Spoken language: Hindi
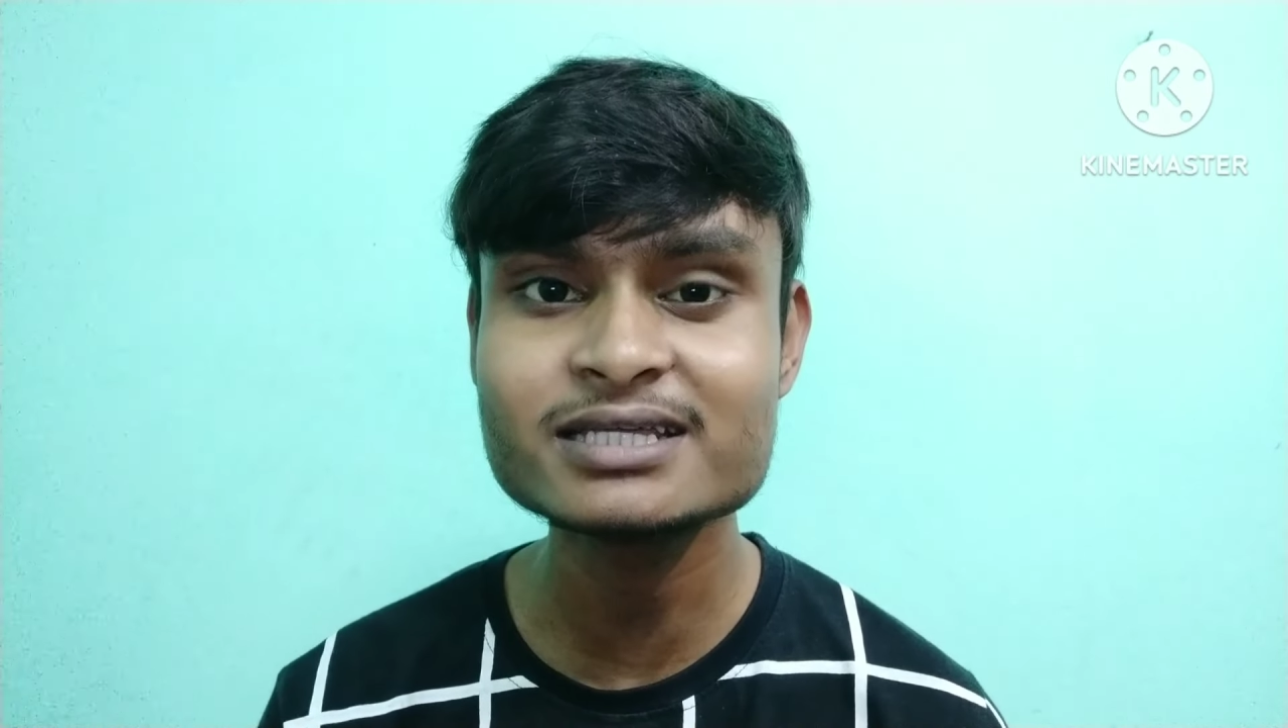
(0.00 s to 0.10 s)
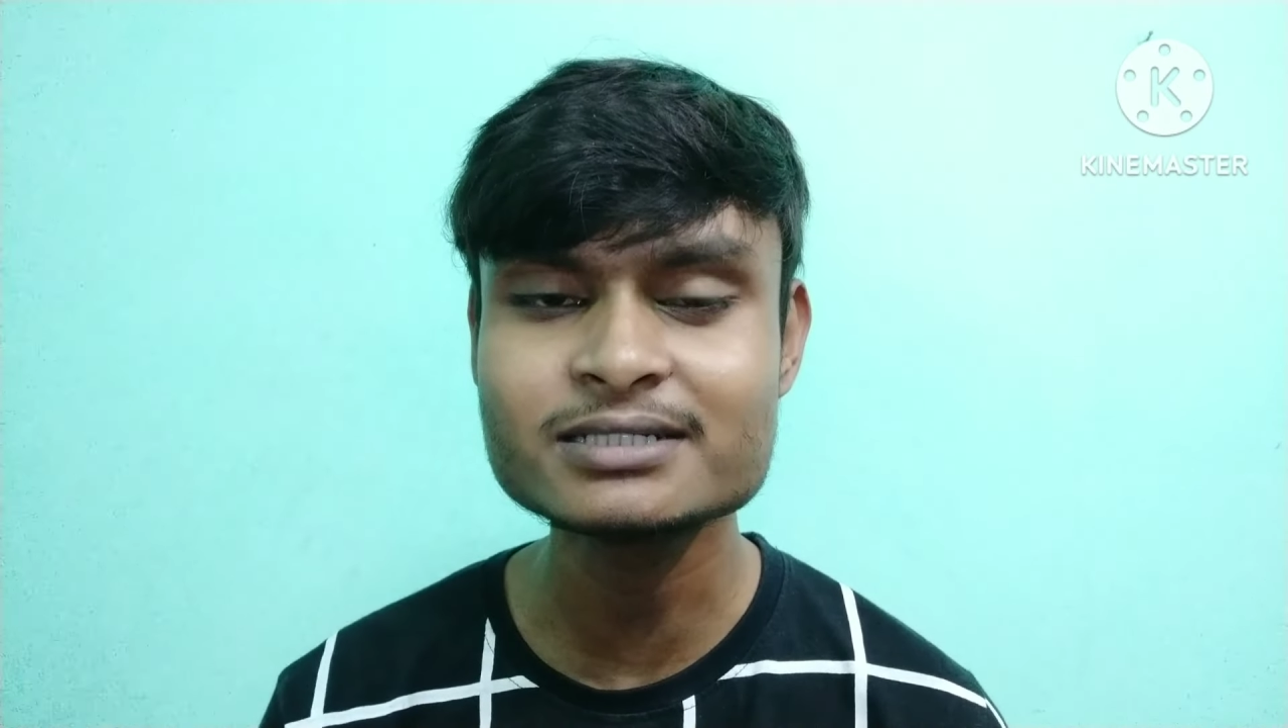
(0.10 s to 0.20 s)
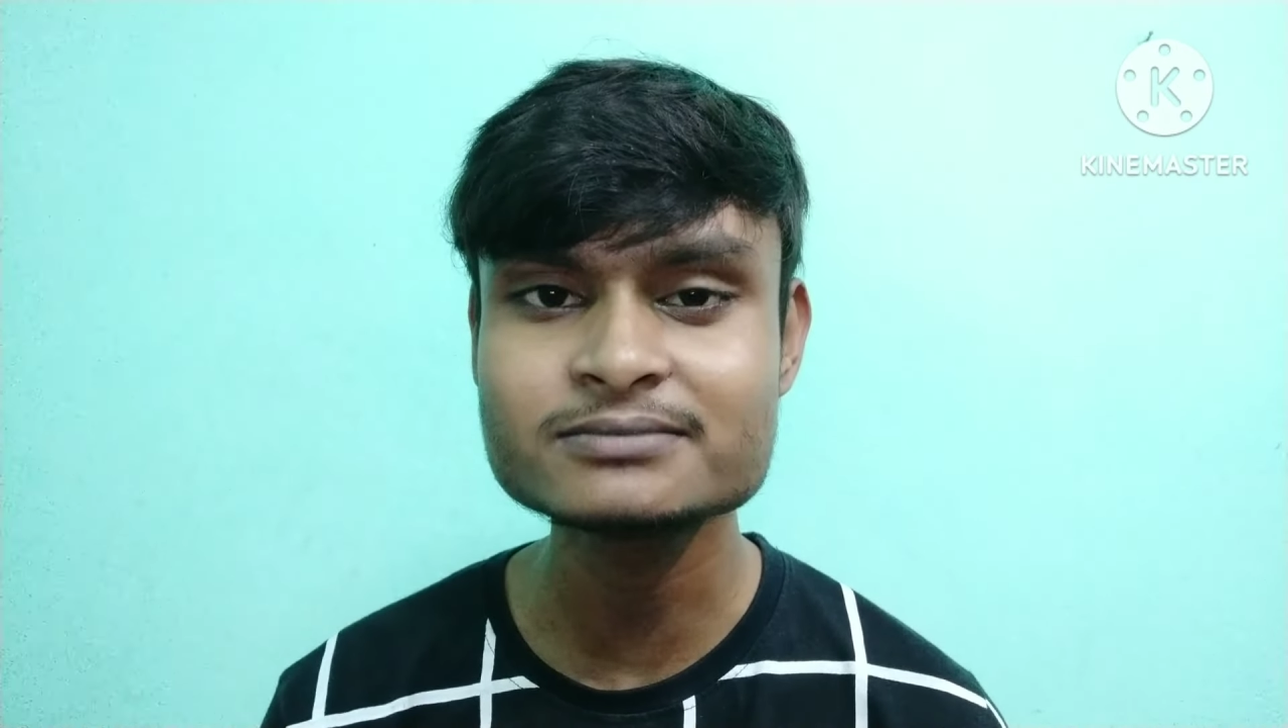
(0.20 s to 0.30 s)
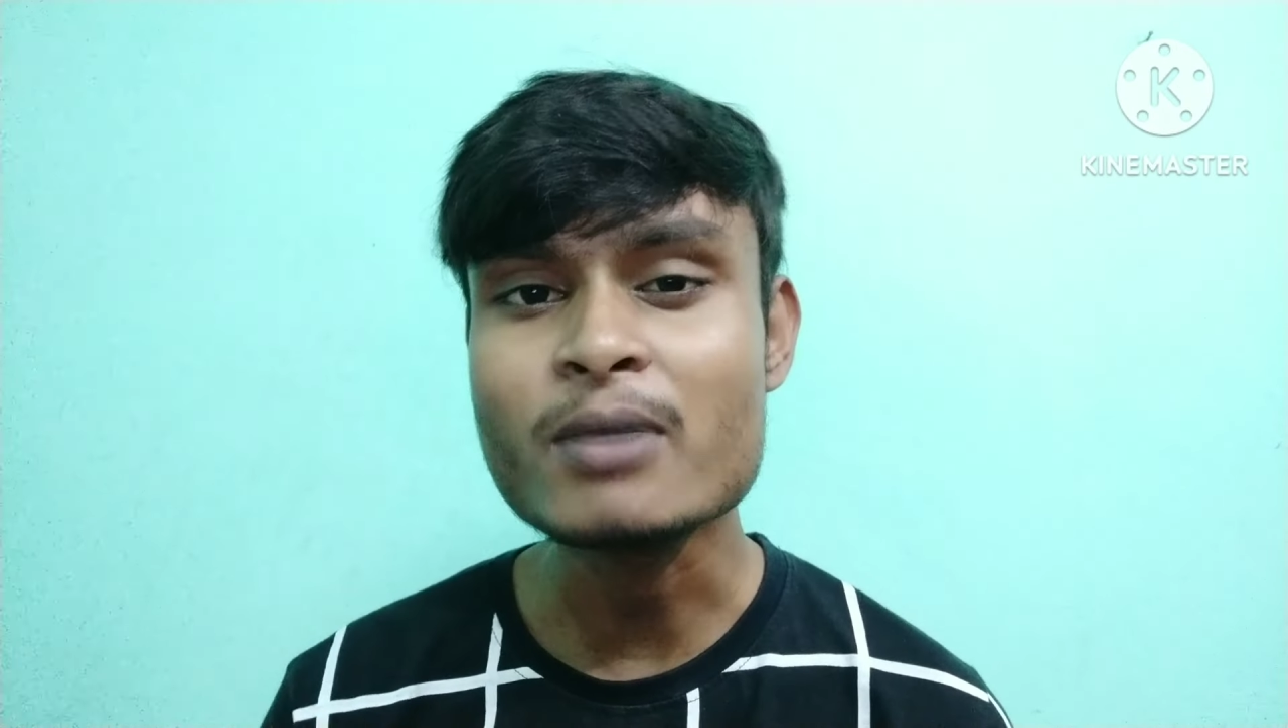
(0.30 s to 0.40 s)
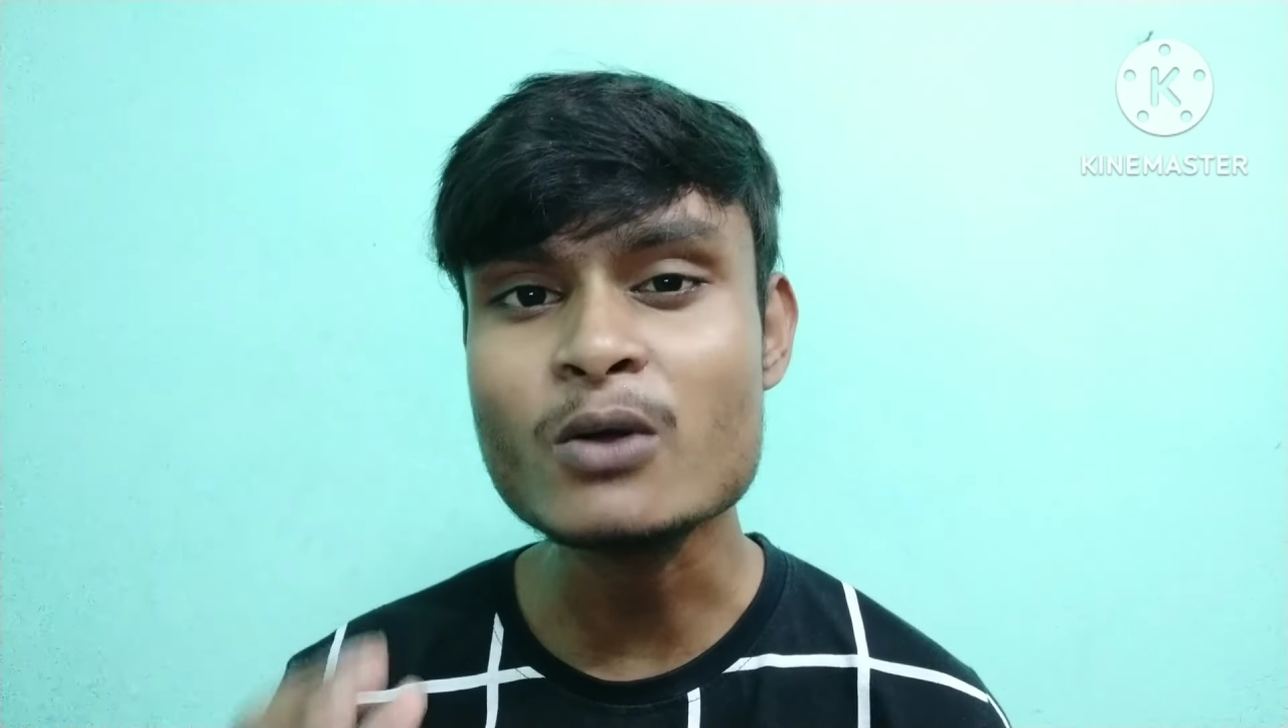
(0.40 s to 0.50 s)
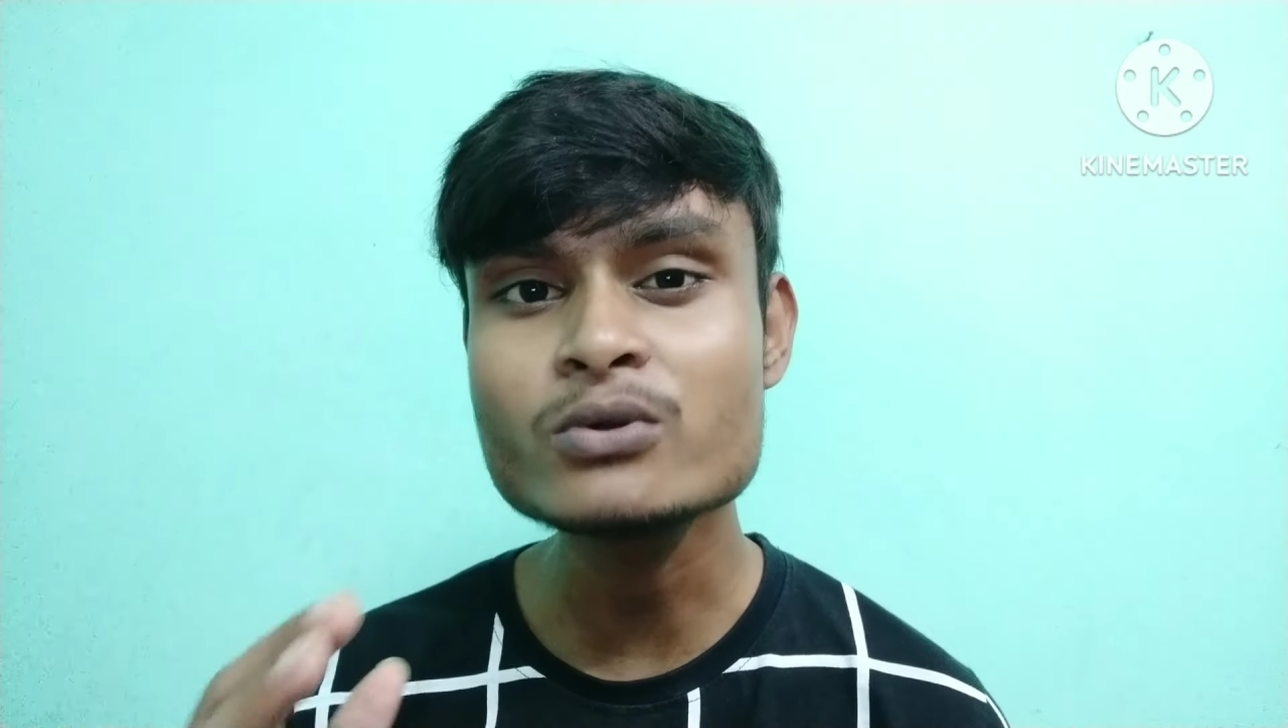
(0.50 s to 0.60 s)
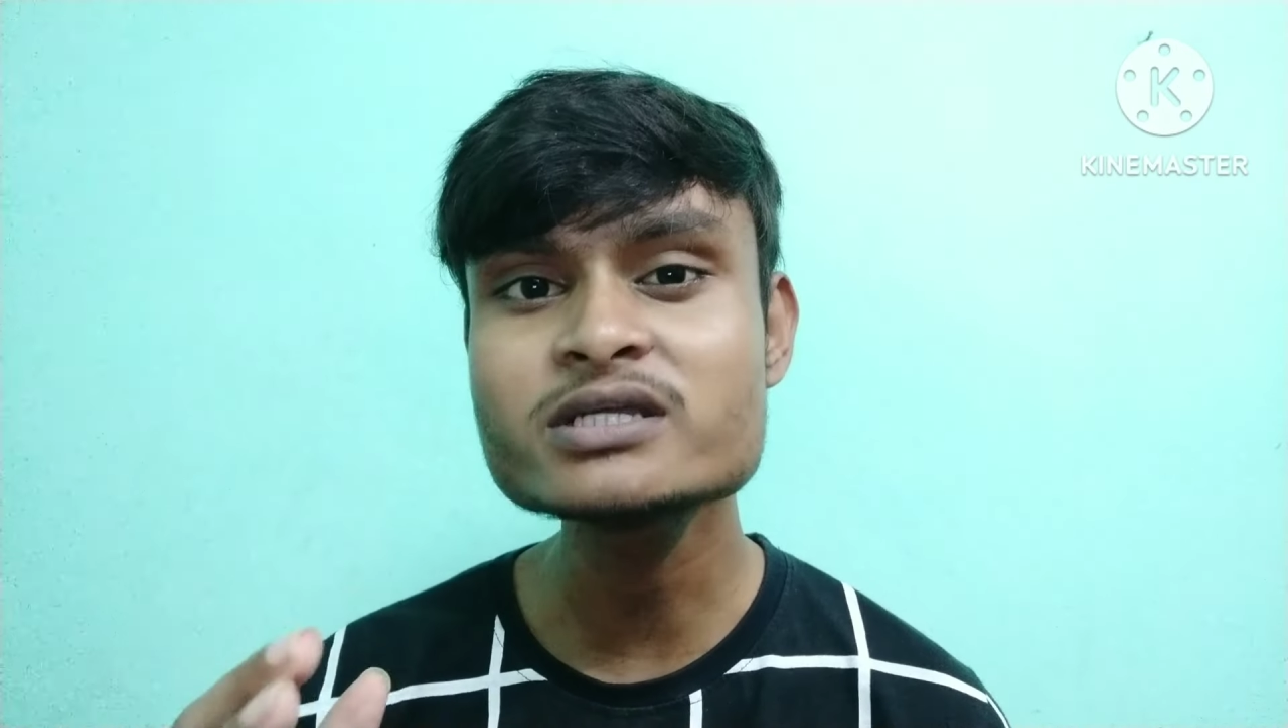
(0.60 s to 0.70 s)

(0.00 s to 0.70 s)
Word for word: हैं